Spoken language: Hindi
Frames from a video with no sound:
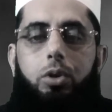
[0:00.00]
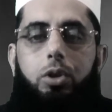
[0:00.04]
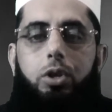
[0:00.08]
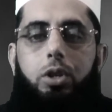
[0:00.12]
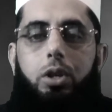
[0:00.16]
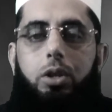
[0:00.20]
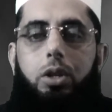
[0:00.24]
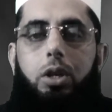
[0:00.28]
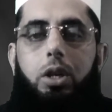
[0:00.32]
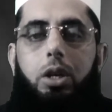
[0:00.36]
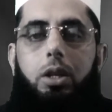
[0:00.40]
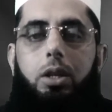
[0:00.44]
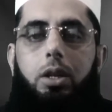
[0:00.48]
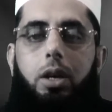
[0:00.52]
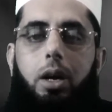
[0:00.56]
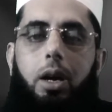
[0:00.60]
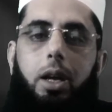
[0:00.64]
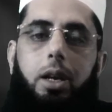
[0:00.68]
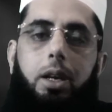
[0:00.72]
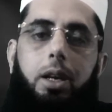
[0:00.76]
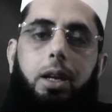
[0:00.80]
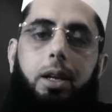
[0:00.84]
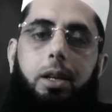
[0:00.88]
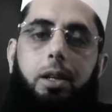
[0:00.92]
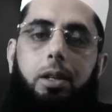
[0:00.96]
शदीद
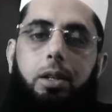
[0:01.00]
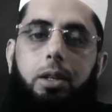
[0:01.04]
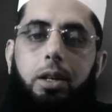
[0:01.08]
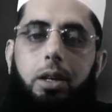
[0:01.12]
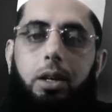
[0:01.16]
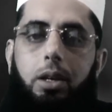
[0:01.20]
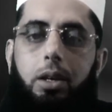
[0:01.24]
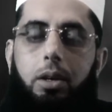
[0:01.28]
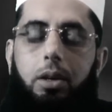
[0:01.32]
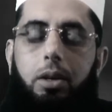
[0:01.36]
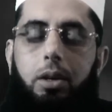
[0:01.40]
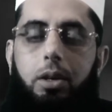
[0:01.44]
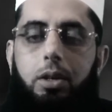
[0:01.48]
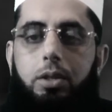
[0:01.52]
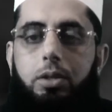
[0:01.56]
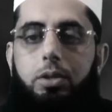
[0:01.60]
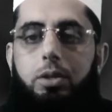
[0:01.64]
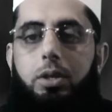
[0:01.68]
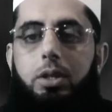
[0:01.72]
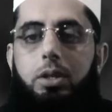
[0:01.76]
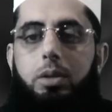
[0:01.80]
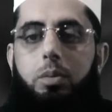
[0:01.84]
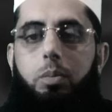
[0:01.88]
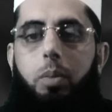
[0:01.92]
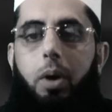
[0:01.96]
अलील थीं
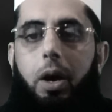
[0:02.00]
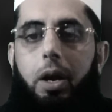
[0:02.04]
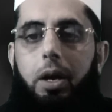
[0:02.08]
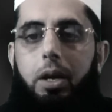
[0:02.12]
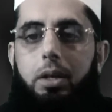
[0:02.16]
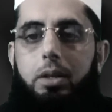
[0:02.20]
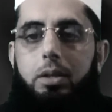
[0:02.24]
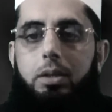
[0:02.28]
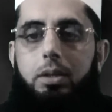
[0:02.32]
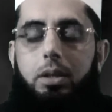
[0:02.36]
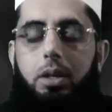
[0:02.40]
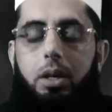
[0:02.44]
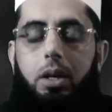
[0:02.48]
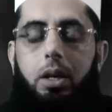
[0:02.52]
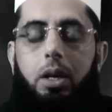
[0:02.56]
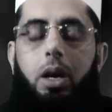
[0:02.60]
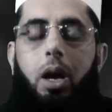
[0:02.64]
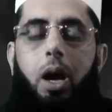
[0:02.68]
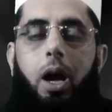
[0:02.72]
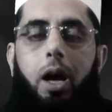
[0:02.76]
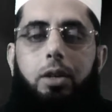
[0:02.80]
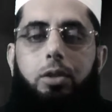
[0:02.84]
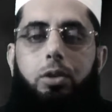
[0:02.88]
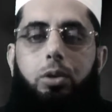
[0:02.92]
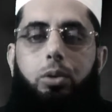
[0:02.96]
जिस बायस
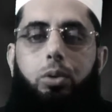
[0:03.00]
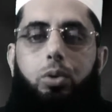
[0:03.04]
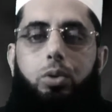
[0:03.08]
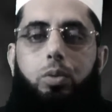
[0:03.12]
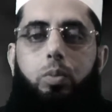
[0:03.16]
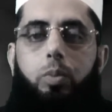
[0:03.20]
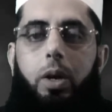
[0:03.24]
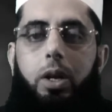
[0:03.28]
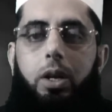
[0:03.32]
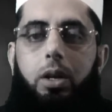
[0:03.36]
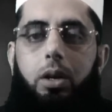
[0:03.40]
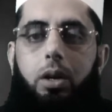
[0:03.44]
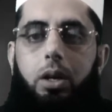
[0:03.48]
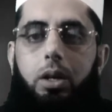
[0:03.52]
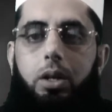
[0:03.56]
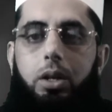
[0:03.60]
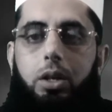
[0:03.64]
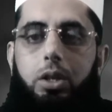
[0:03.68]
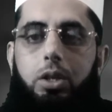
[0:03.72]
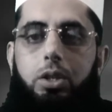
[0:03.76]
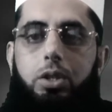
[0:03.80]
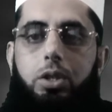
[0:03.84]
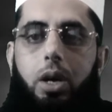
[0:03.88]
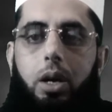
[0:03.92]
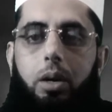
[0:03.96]
हज़रत उस्मान
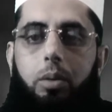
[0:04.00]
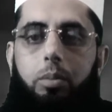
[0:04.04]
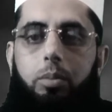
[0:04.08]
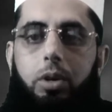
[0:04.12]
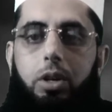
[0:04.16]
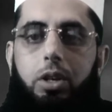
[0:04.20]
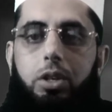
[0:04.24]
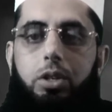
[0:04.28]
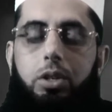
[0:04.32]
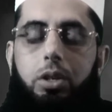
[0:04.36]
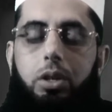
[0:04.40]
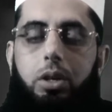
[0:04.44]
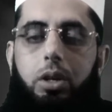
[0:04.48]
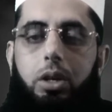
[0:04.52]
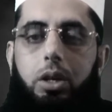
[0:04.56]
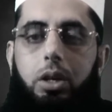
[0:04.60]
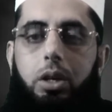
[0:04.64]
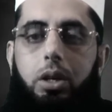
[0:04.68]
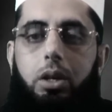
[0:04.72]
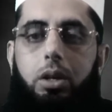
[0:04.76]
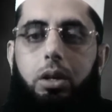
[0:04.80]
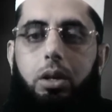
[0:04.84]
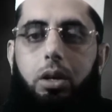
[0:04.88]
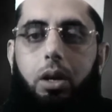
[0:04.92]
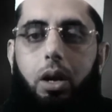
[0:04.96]
गनी जंग में
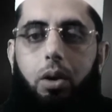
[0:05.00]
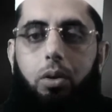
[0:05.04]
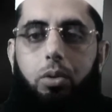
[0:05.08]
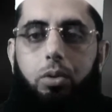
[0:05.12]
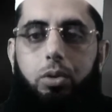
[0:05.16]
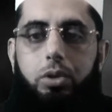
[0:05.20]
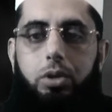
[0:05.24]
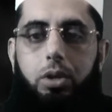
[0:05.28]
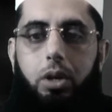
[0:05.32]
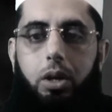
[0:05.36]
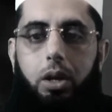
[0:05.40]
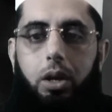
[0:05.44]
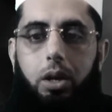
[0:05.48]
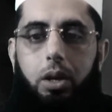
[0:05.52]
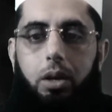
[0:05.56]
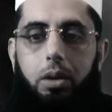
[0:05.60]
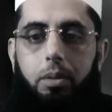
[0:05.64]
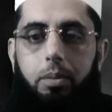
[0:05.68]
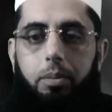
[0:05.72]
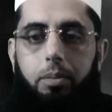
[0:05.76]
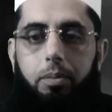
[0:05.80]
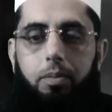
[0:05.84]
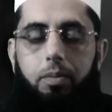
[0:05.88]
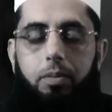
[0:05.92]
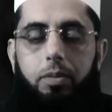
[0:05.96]
शरीक ना हो सके
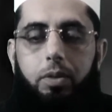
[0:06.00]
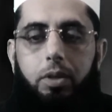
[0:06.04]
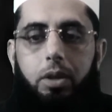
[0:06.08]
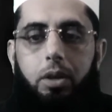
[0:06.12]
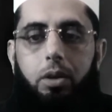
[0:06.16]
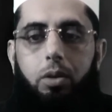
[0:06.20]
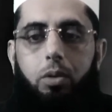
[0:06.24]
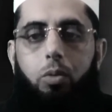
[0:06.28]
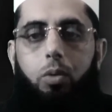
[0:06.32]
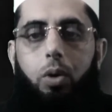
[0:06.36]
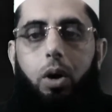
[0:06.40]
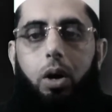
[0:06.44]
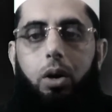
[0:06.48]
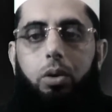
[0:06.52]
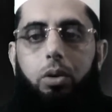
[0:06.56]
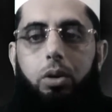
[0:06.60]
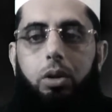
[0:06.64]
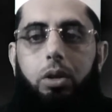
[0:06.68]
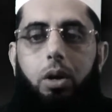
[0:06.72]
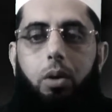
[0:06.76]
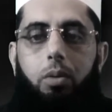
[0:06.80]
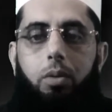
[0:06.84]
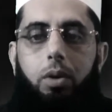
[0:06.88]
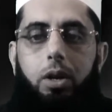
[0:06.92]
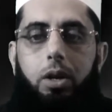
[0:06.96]
वाखुर
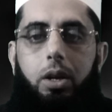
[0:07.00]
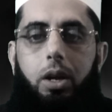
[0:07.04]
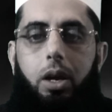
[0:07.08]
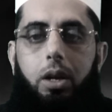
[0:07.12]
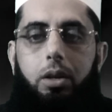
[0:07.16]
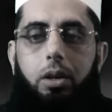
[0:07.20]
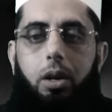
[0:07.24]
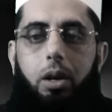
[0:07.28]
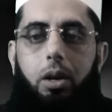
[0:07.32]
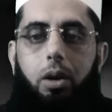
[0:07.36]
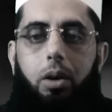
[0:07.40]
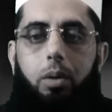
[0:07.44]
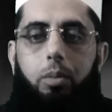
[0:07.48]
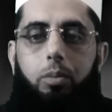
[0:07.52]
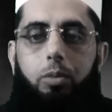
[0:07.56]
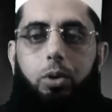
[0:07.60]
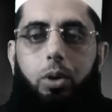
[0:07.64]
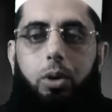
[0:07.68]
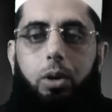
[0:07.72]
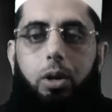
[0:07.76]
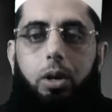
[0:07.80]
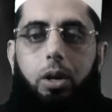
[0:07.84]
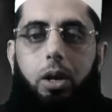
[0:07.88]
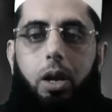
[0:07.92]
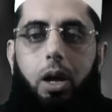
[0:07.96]
दवाना
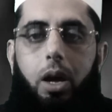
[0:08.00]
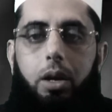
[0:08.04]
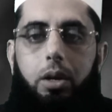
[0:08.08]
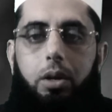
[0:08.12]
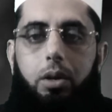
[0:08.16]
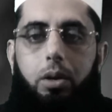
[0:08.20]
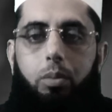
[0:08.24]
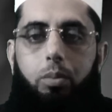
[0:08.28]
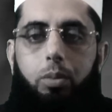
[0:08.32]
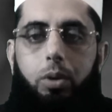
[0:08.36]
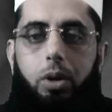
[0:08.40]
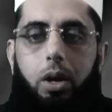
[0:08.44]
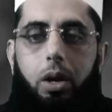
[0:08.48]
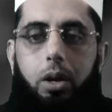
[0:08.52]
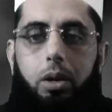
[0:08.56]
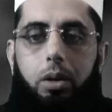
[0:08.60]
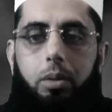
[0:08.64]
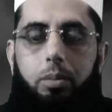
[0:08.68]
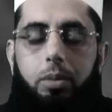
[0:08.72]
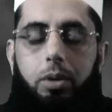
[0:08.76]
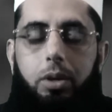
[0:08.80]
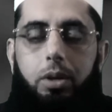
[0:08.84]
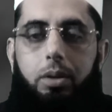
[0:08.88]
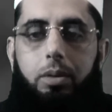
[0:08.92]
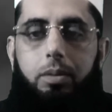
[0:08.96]
रबालम